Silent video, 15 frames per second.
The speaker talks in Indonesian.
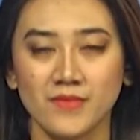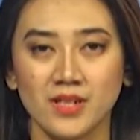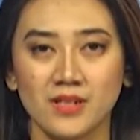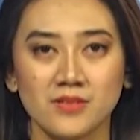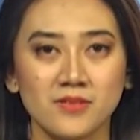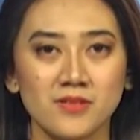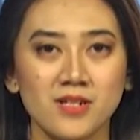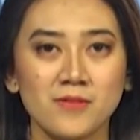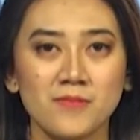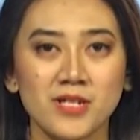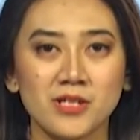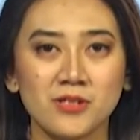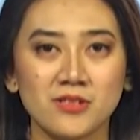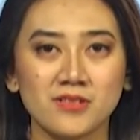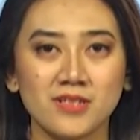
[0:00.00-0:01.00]
Saudara
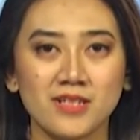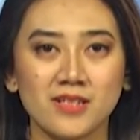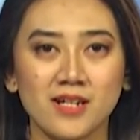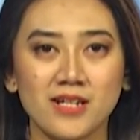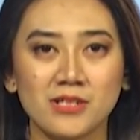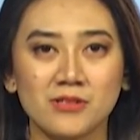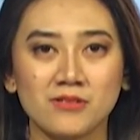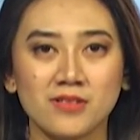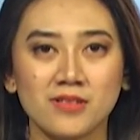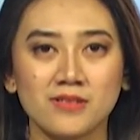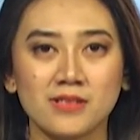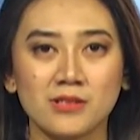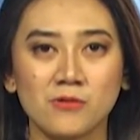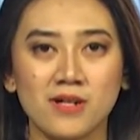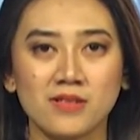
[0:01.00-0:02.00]
berikut kita ikuti
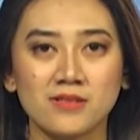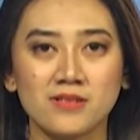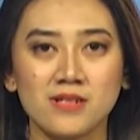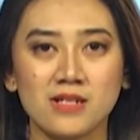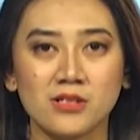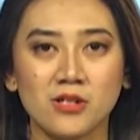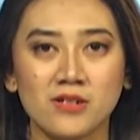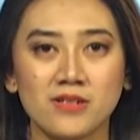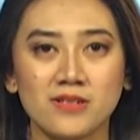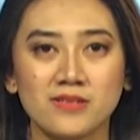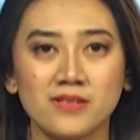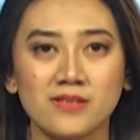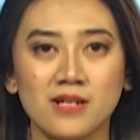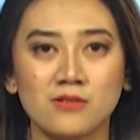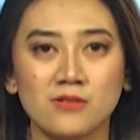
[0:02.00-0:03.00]
situasi dan kondisi
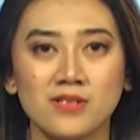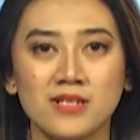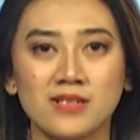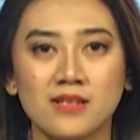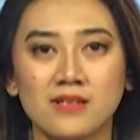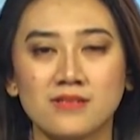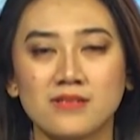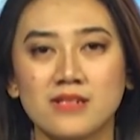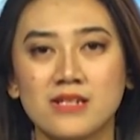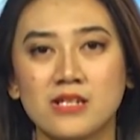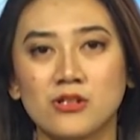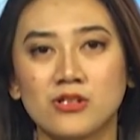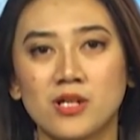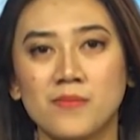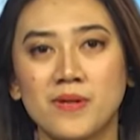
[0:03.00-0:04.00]
lalu lintas di
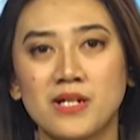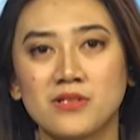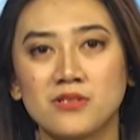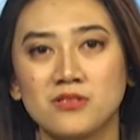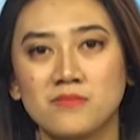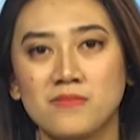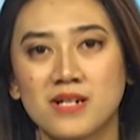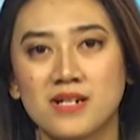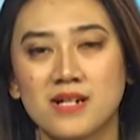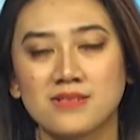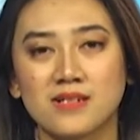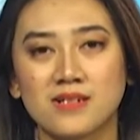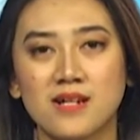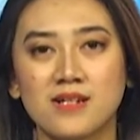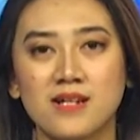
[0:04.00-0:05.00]
Kota Bandung
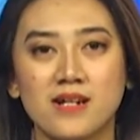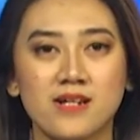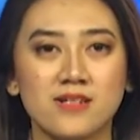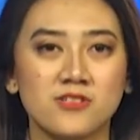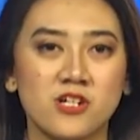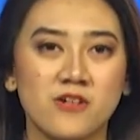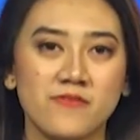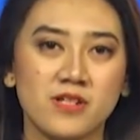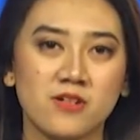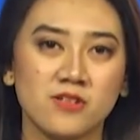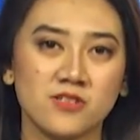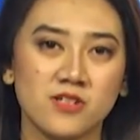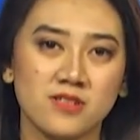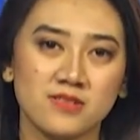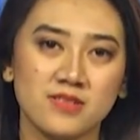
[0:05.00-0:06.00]
berdasarkan Area Traffic
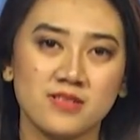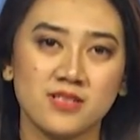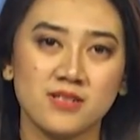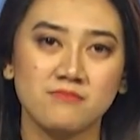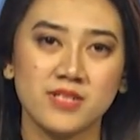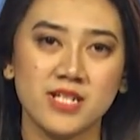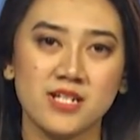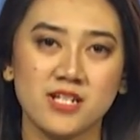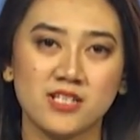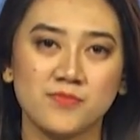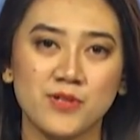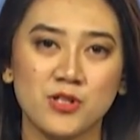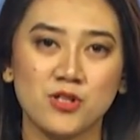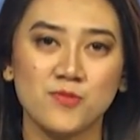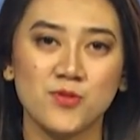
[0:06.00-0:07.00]
Control System Dinas
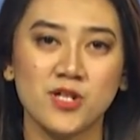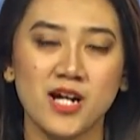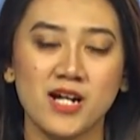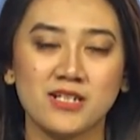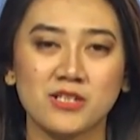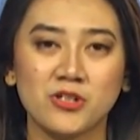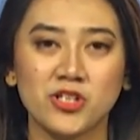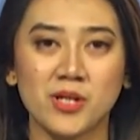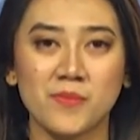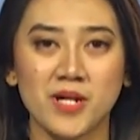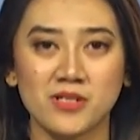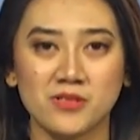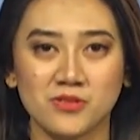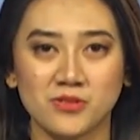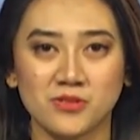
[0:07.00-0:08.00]
Perhubungan Kota
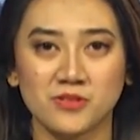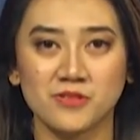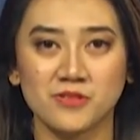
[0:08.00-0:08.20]
Bandung.